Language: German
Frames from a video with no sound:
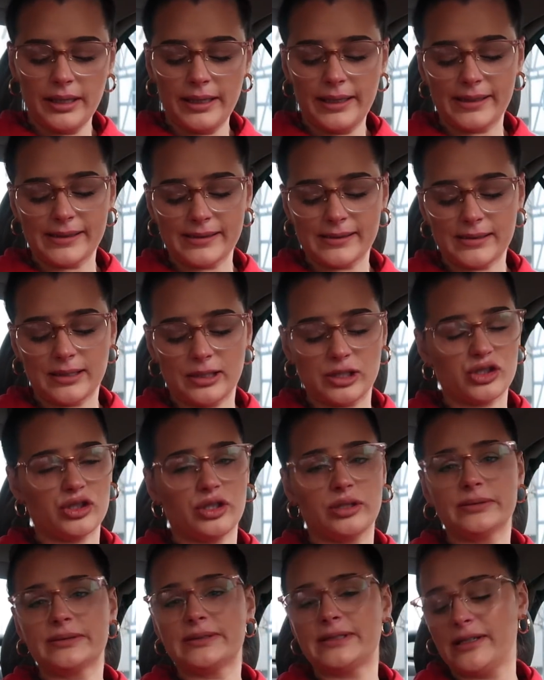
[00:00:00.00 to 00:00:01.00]
Es ist auch
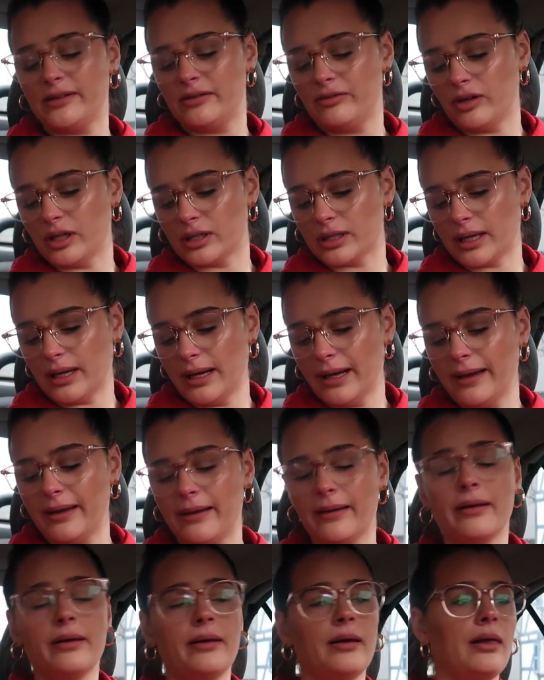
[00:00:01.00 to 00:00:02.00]
schon 10 vor
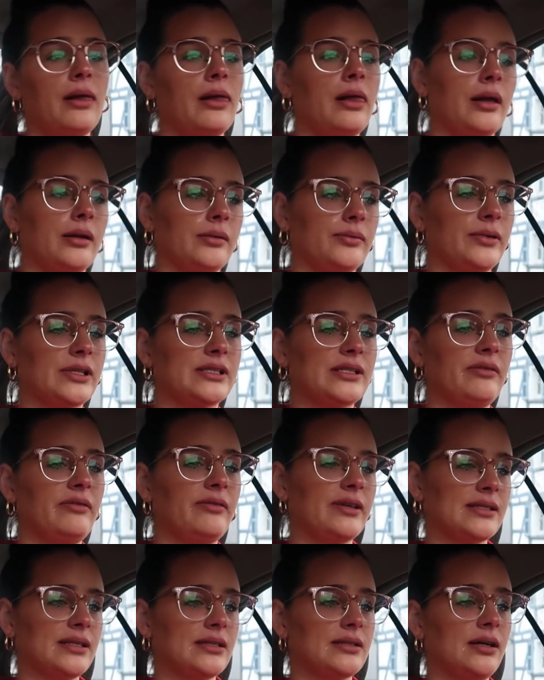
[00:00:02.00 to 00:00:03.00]
3. Mal sehen,
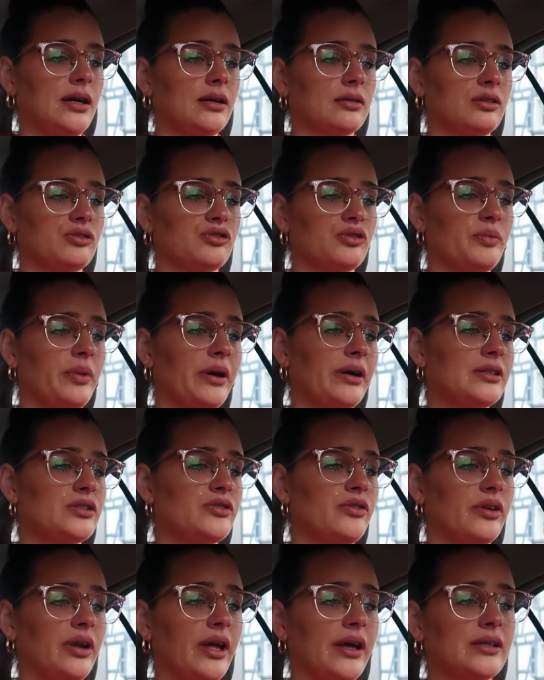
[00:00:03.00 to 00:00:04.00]
was der Tag noch so bringt.
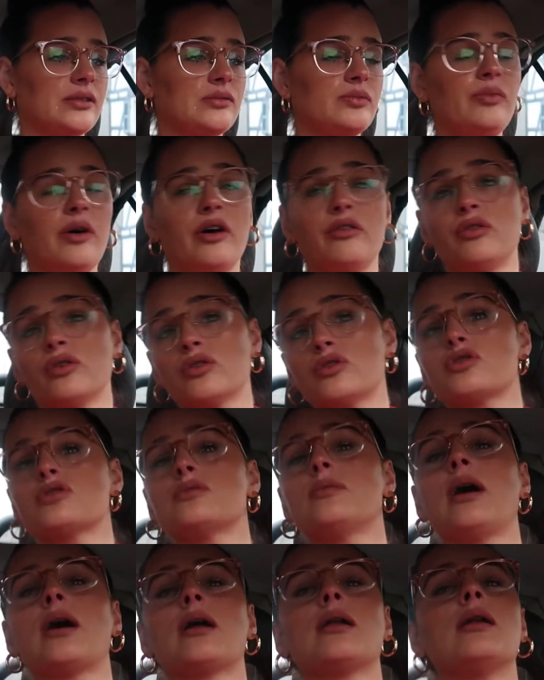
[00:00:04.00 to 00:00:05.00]
Ich wollte eigentlich ein paar Fotos
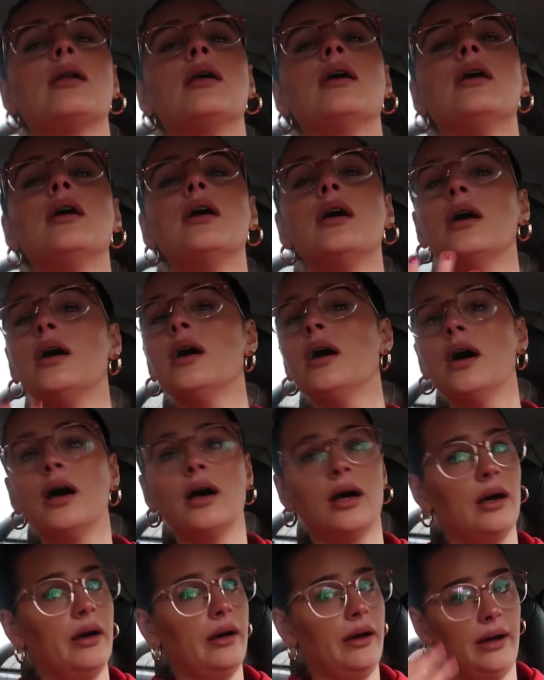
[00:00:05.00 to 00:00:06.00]
machen.
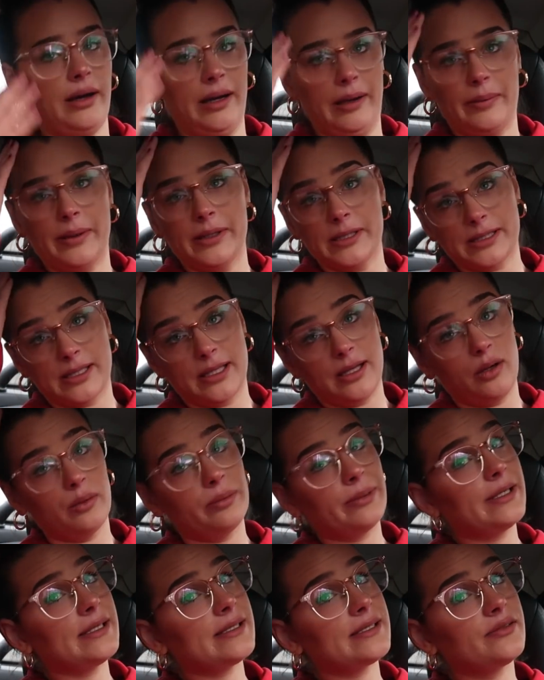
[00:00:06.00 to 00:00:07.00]
Aber ich
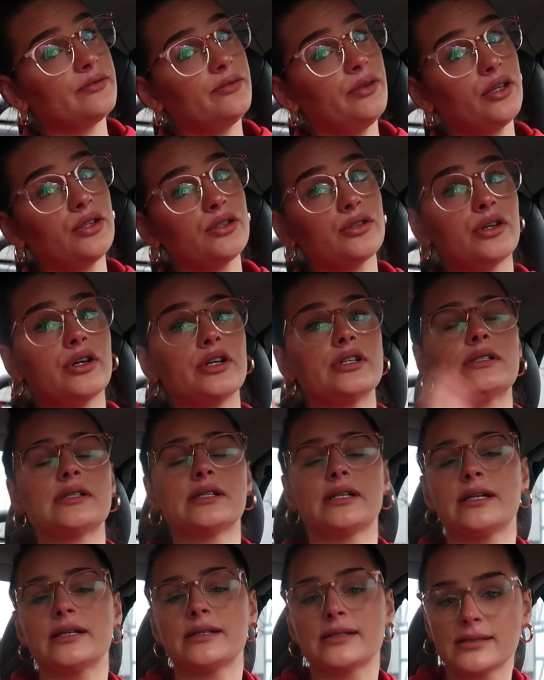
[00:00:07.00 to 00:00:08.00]
glaube, das wird heute
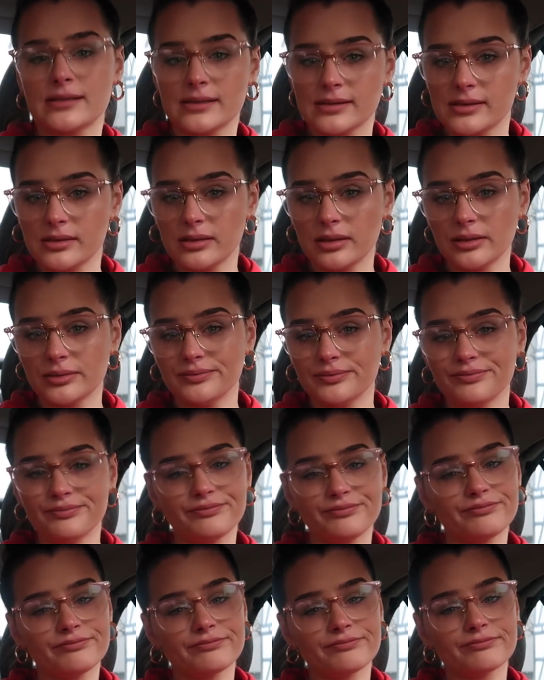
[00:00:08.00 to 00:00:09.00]
nichts.
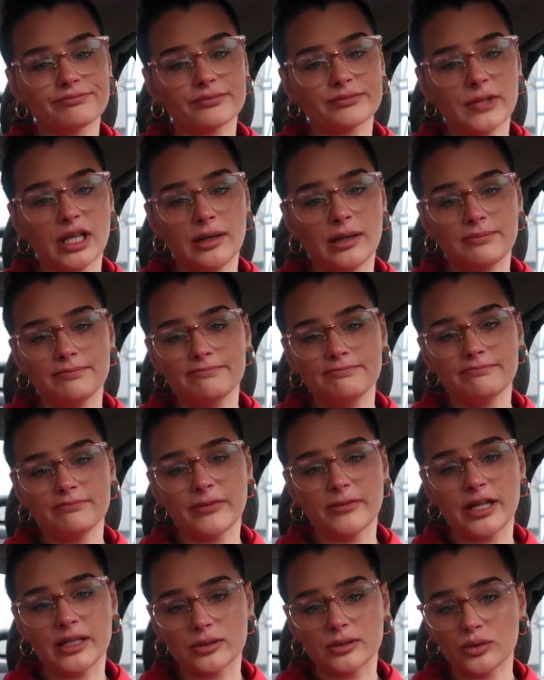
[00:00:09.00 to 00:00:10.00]
Ja,
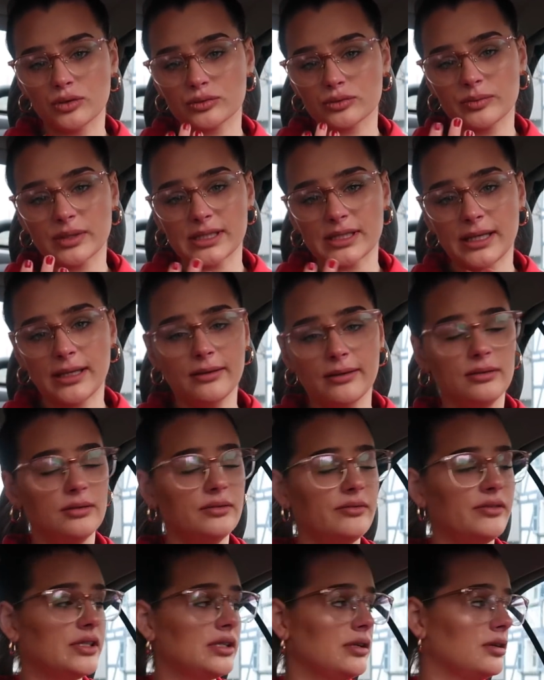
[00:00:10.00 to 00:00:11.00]
weil guck mich an,
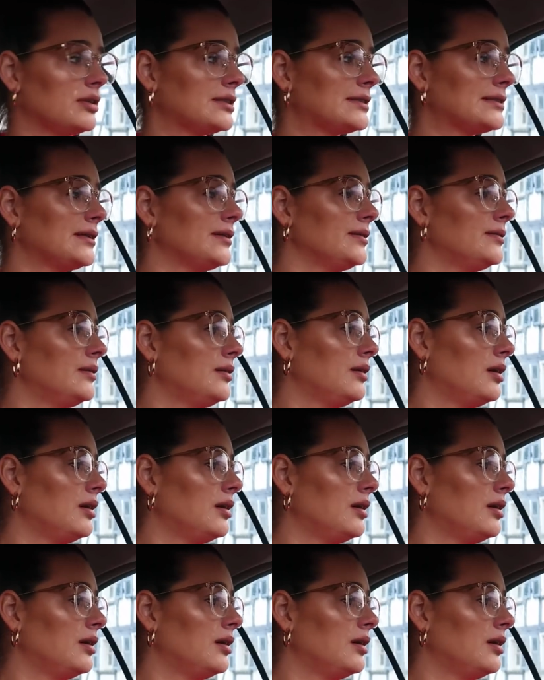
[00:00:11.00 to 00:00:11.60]
wie ich aussehe.